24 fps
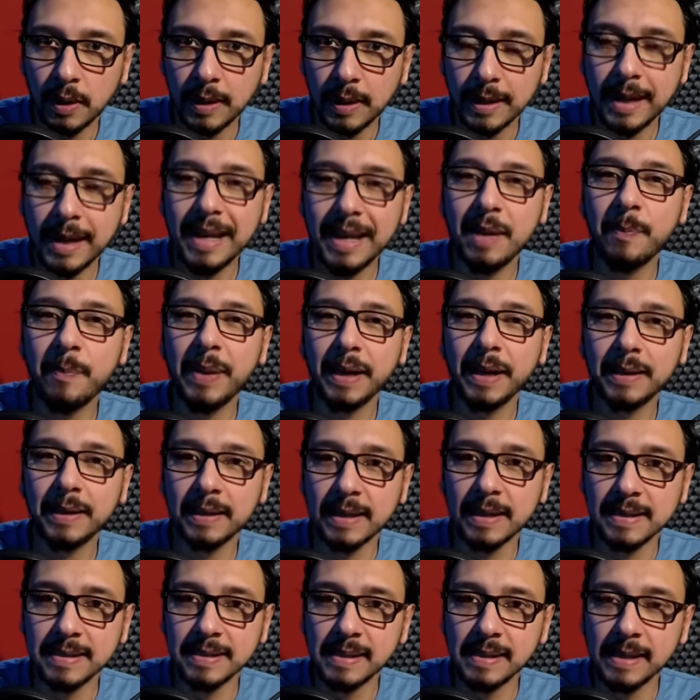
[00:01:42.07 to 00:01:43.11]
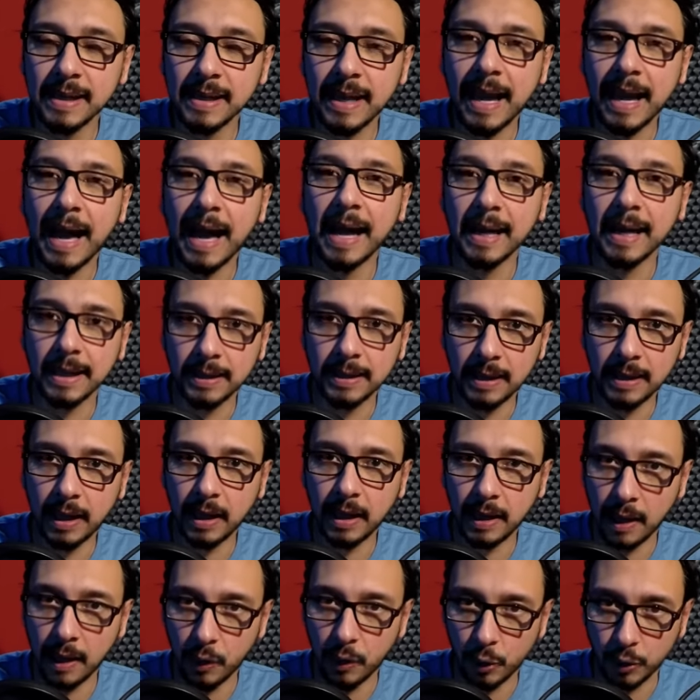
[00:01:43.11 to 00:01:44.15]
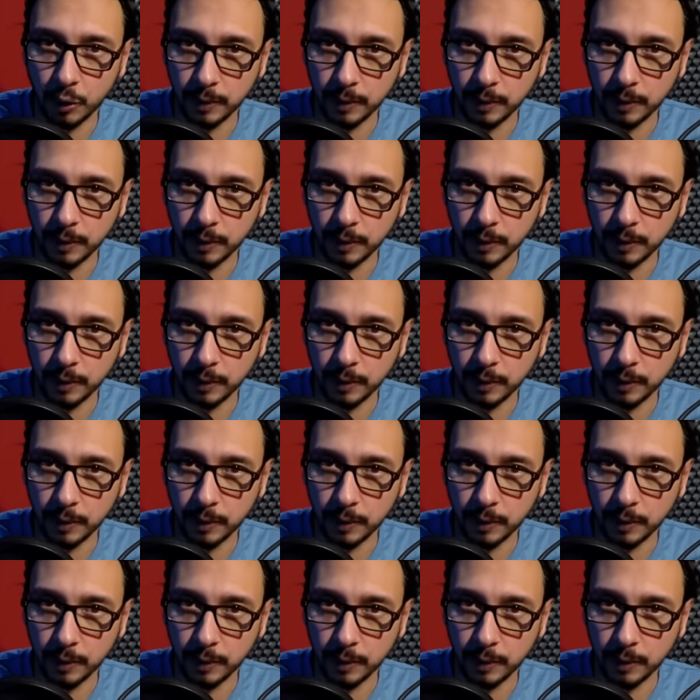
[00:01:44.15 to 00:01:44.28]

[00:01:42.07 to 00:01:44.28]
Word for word: que le pertenecía a este creador.